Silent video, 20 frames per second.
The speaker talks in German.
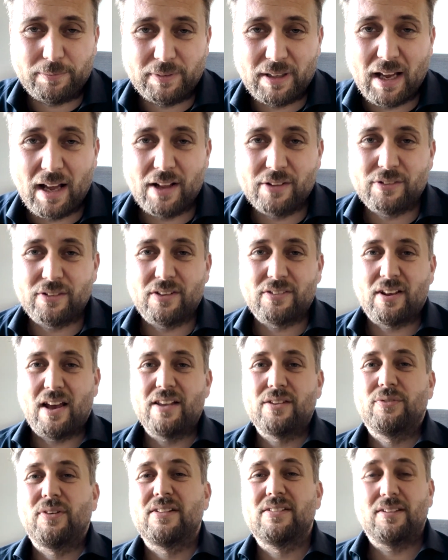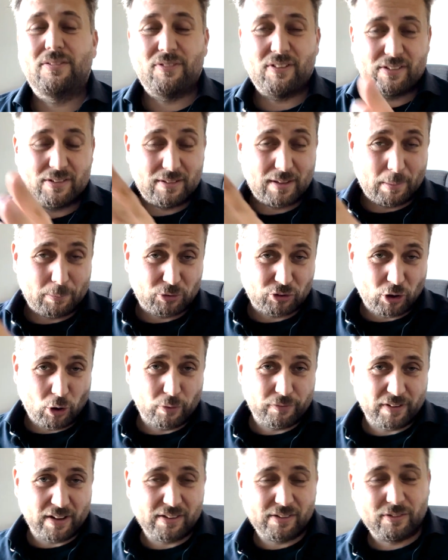Ja, also das heißt, wenn sie was in deinem
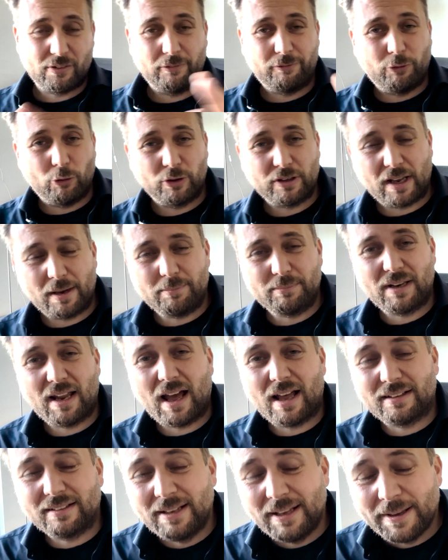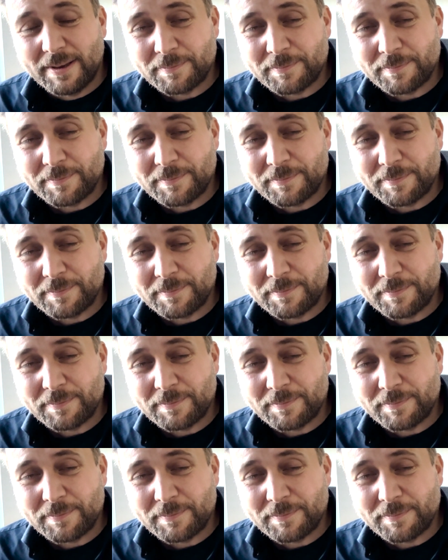Schaufenster vor deinem Laden,